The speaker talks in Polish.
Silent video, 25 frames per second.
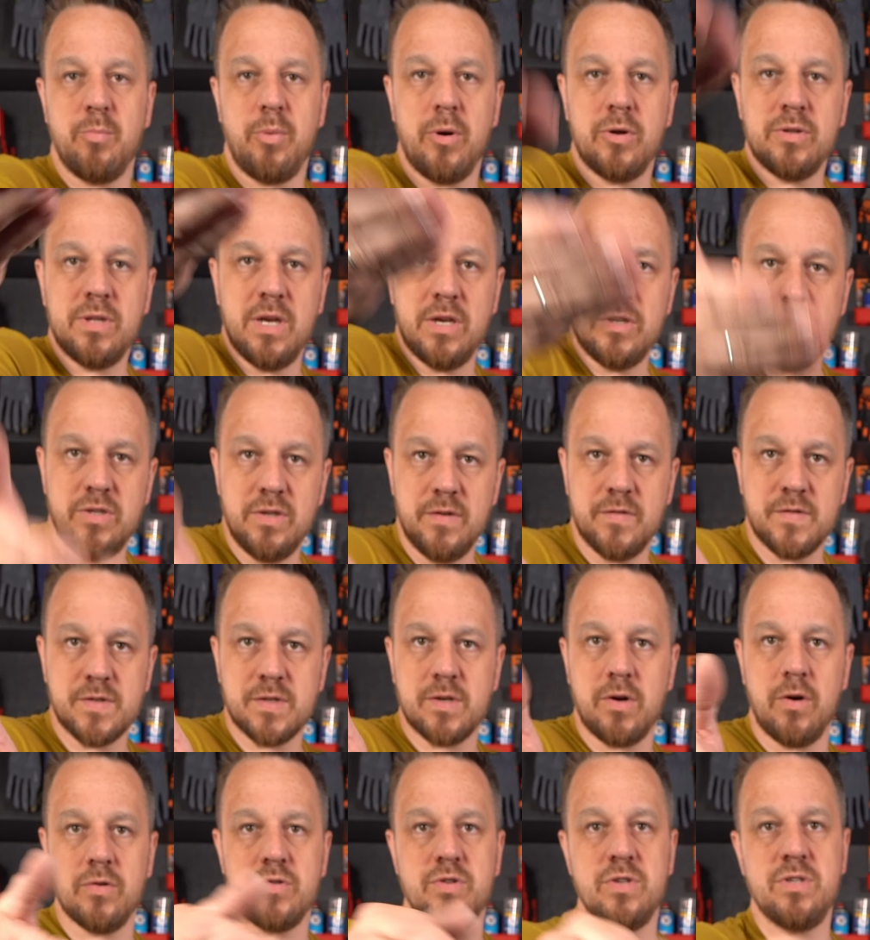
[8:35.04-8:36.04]
podejść i
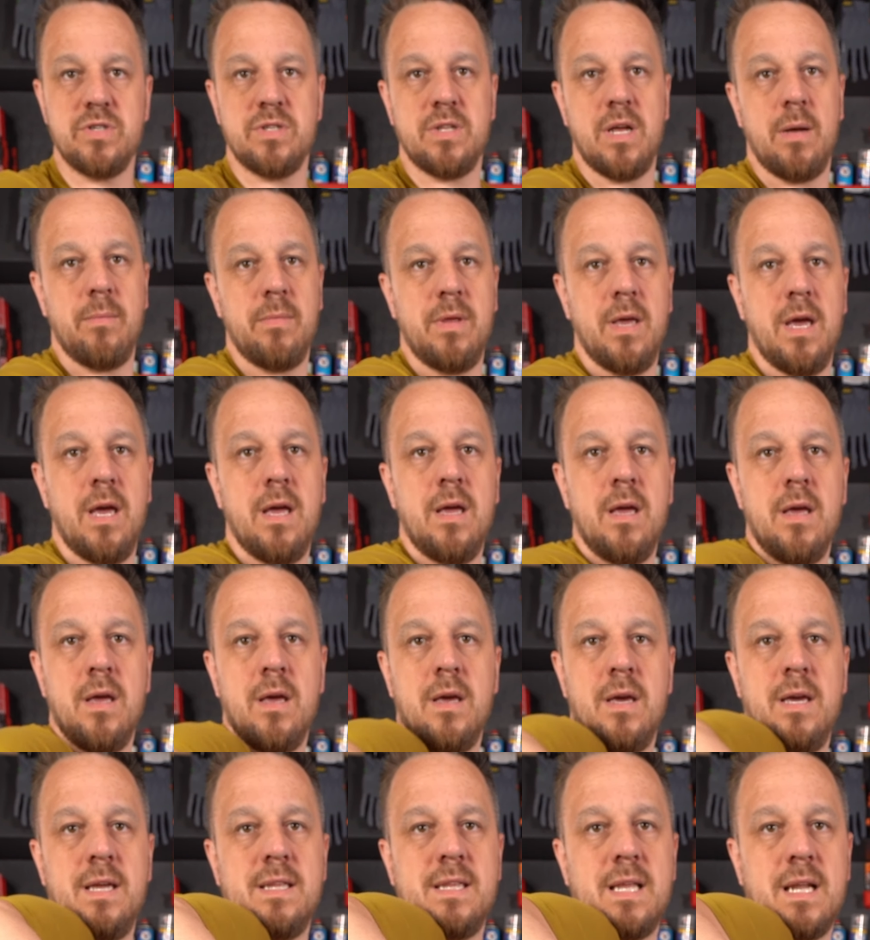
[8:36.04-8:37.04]
wskoczyć tam, nie?
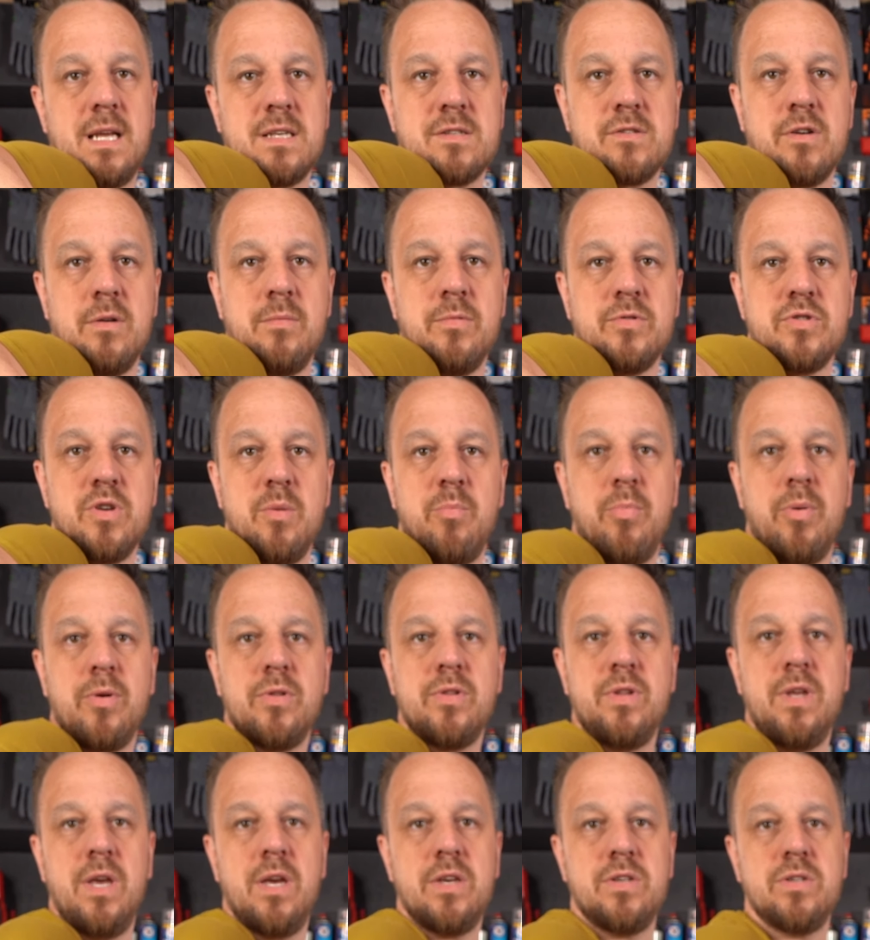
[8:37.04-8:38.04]
I teraz go muszę
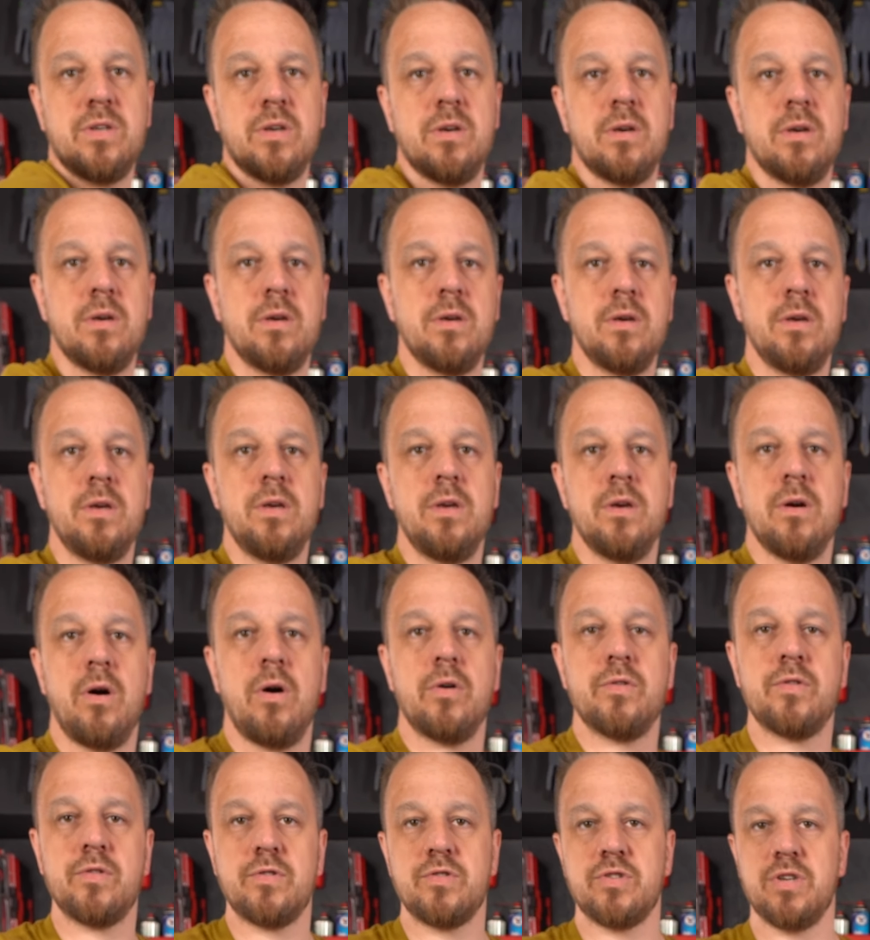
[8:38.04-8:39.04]
podnieść i
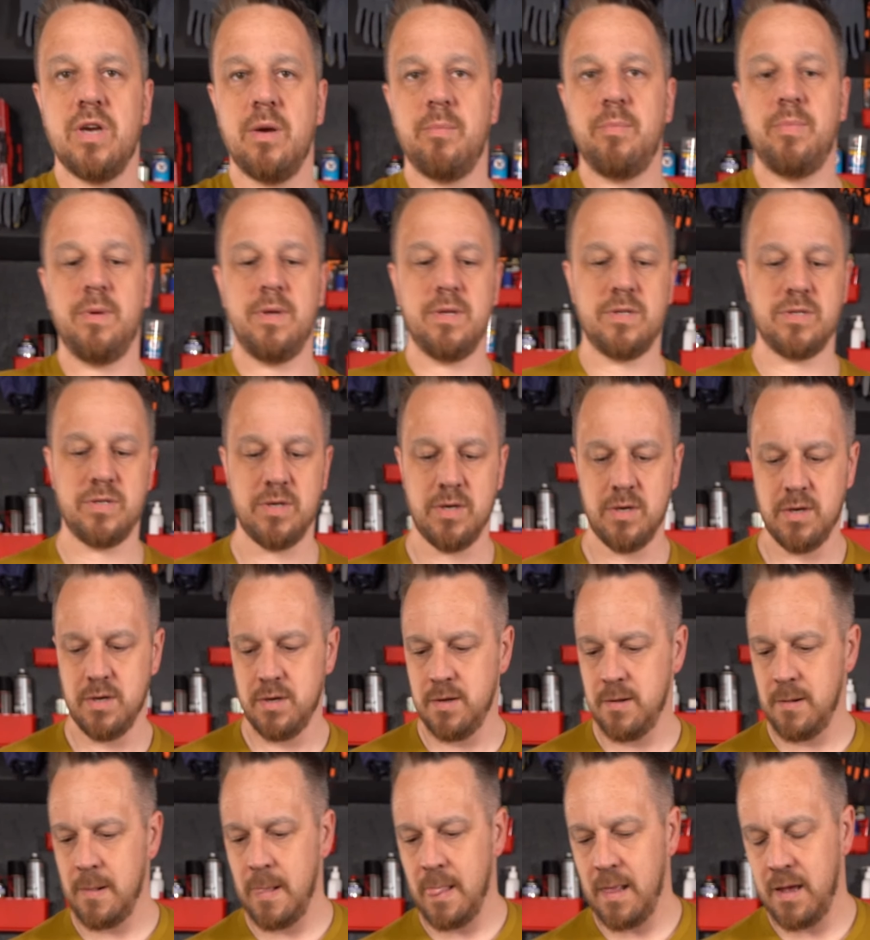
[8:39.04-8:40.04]
odczepić,
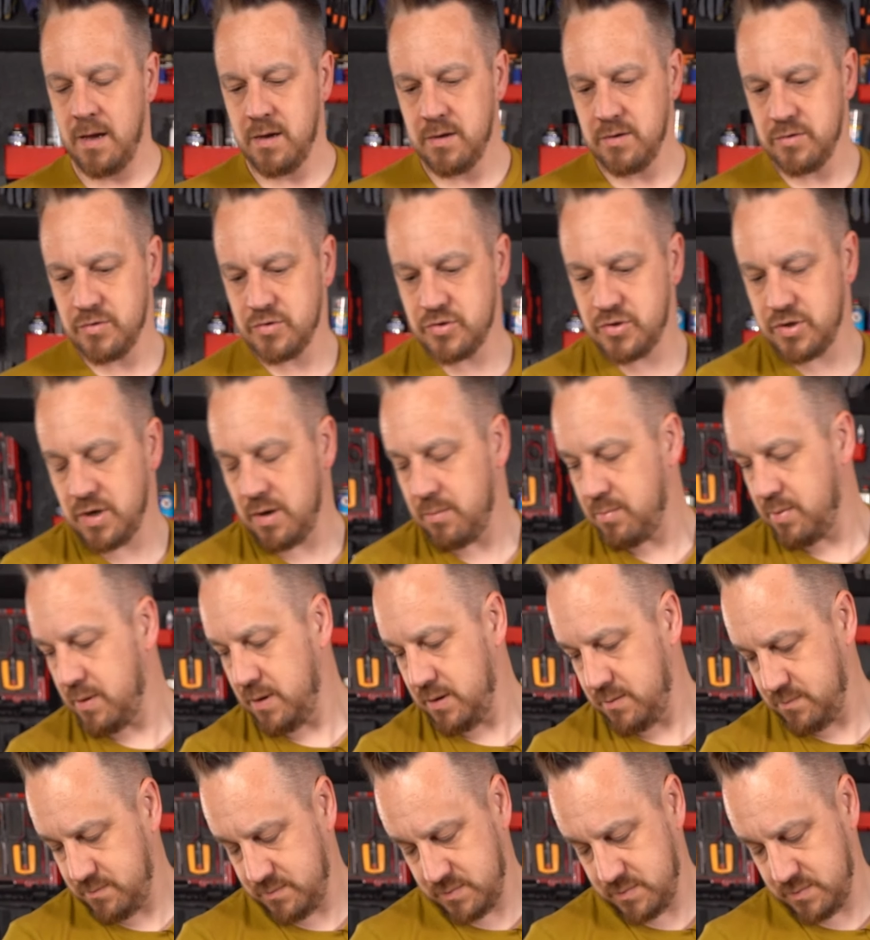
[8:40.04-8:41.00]
żeby